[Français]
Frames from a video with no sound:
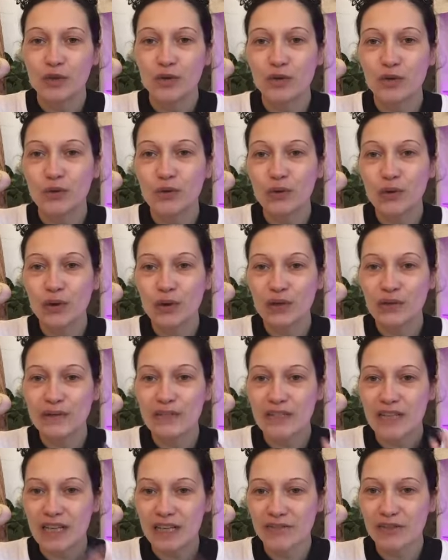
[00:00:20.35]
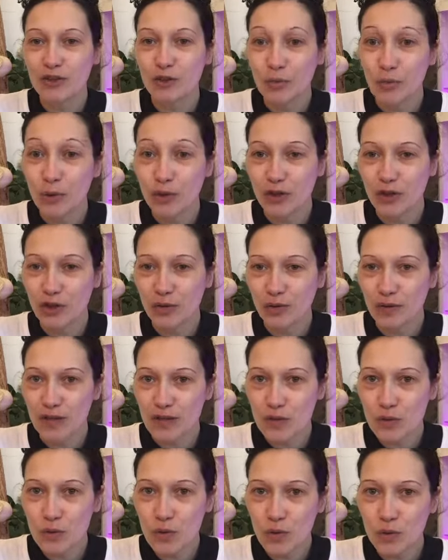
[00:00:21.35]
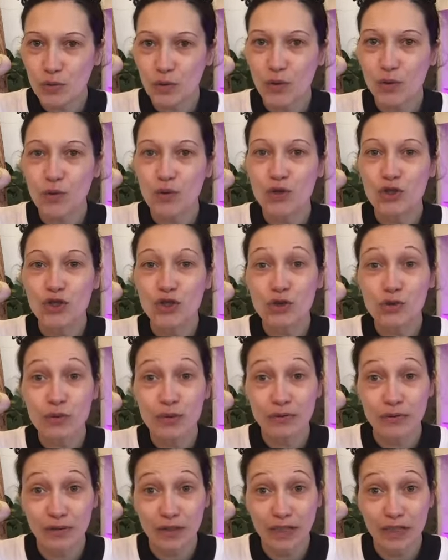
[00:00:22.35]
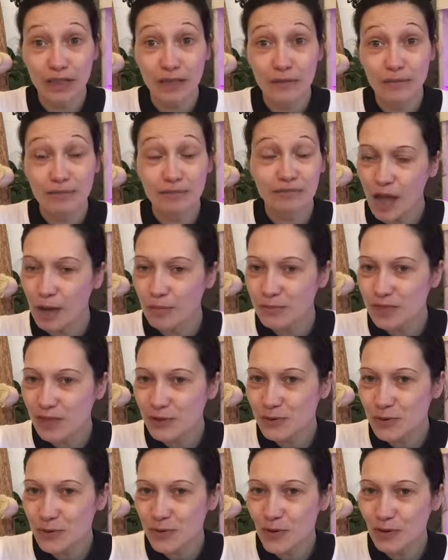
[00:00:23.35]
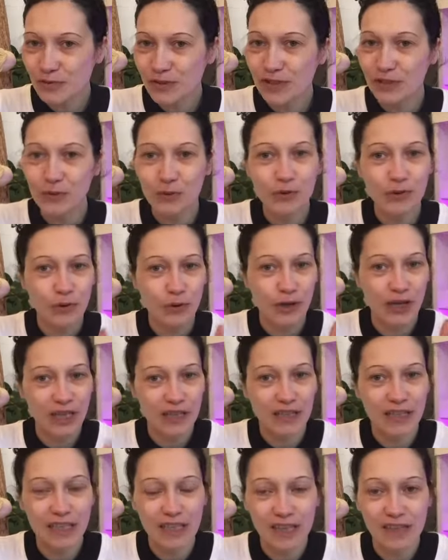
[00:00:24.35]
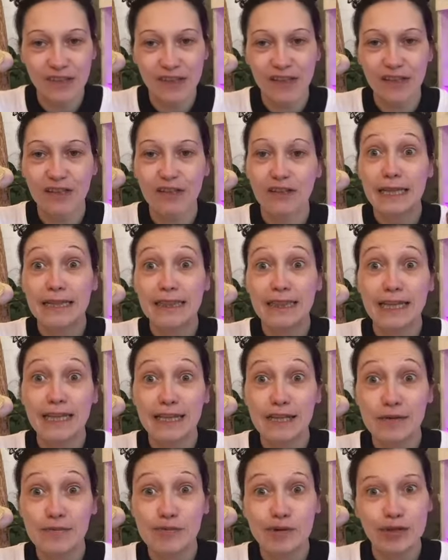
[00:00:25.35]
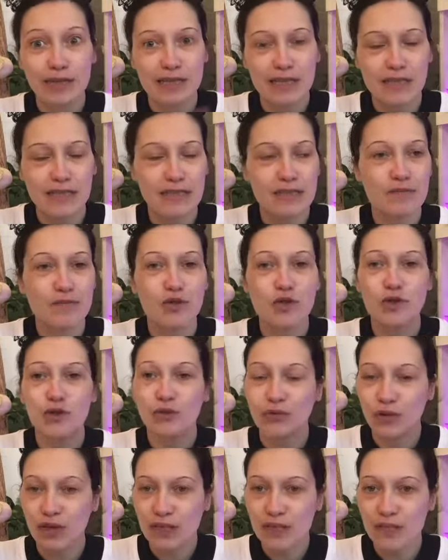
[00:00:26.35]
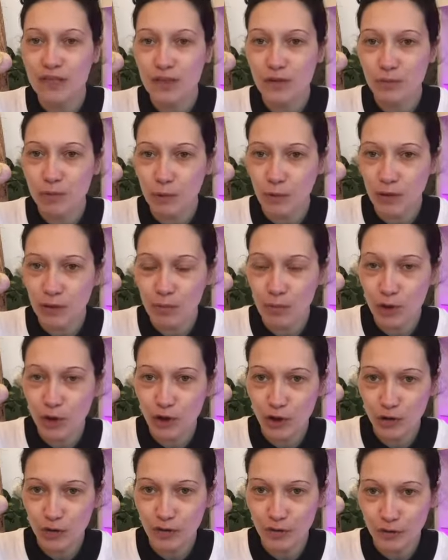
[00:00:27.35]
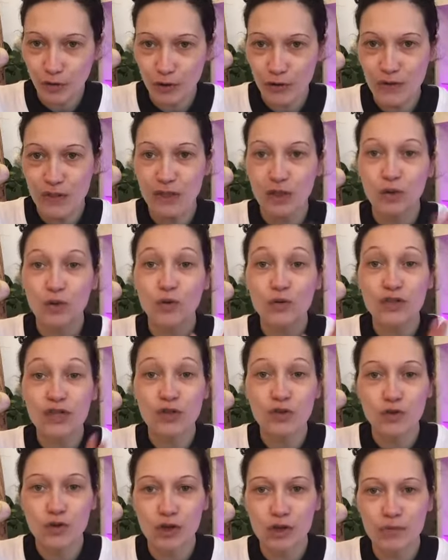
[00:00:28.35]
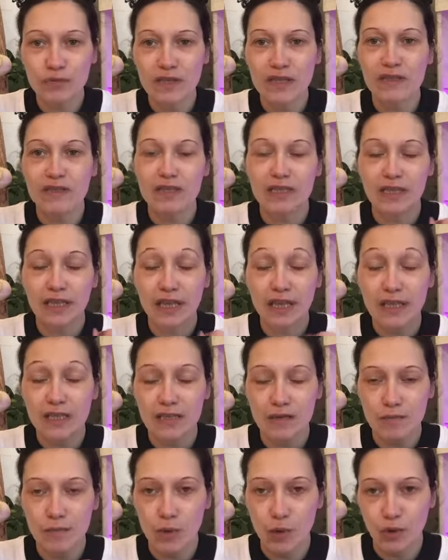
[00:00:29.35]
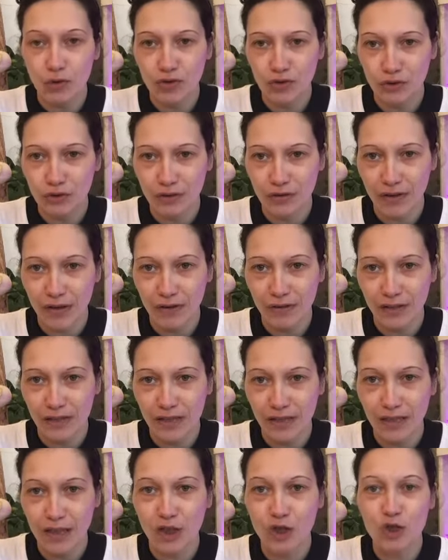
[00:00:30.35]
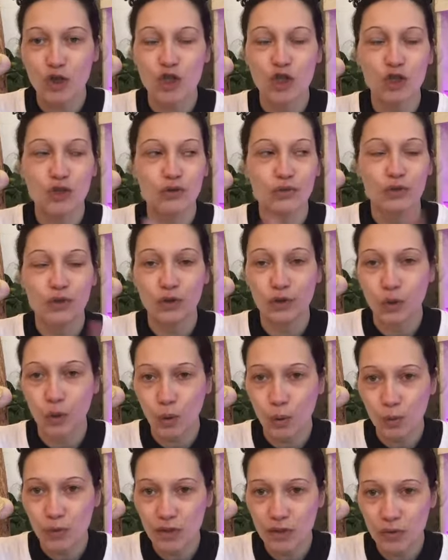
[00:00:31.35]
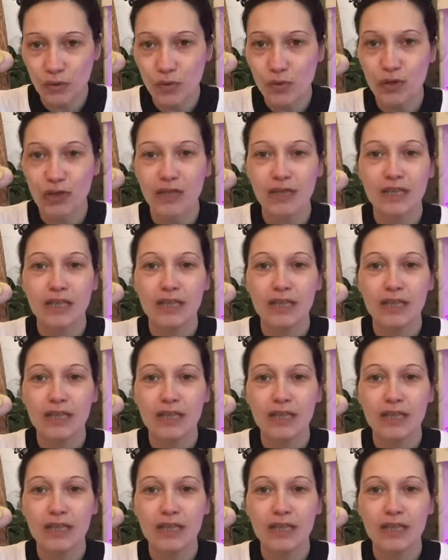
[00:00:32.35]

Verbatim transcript: que si elle avait de bonnes notes à son contrôle, je lui ferai un petit coucou en vidéo. Donc Adriana, Nana pour les intimes, je te félicite pour ta bonne note en français. Continue comme ça, c'est très important de travailler à l'école. Je te fais de gros bisous.